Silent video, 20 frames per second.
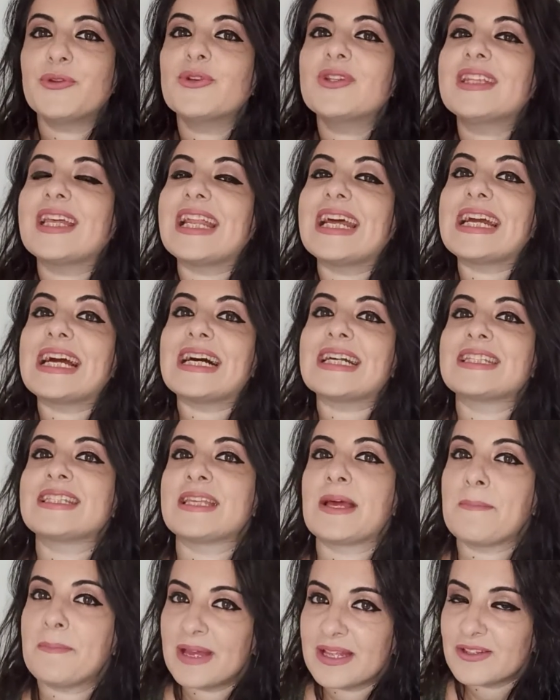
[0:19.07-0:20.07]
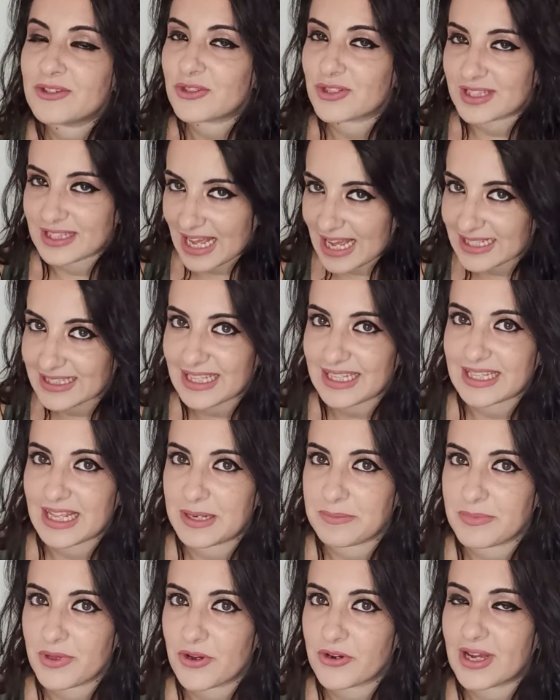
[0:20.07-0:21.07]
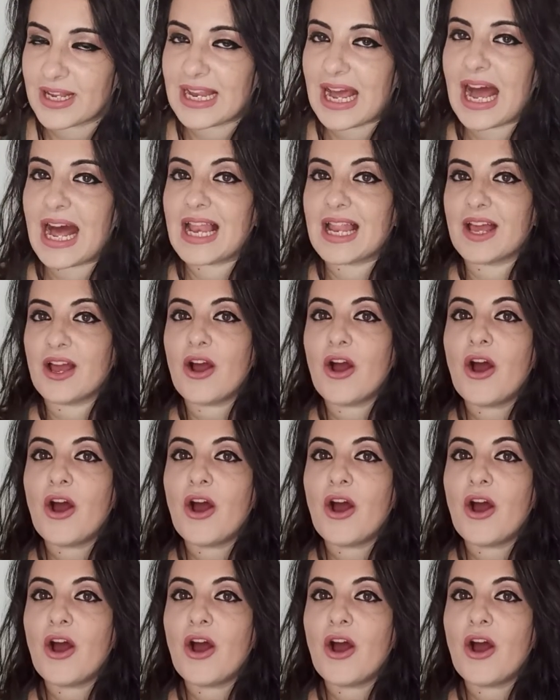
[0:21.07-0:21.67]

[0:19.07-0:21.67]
tutte ragazze e bentornate nel mio canale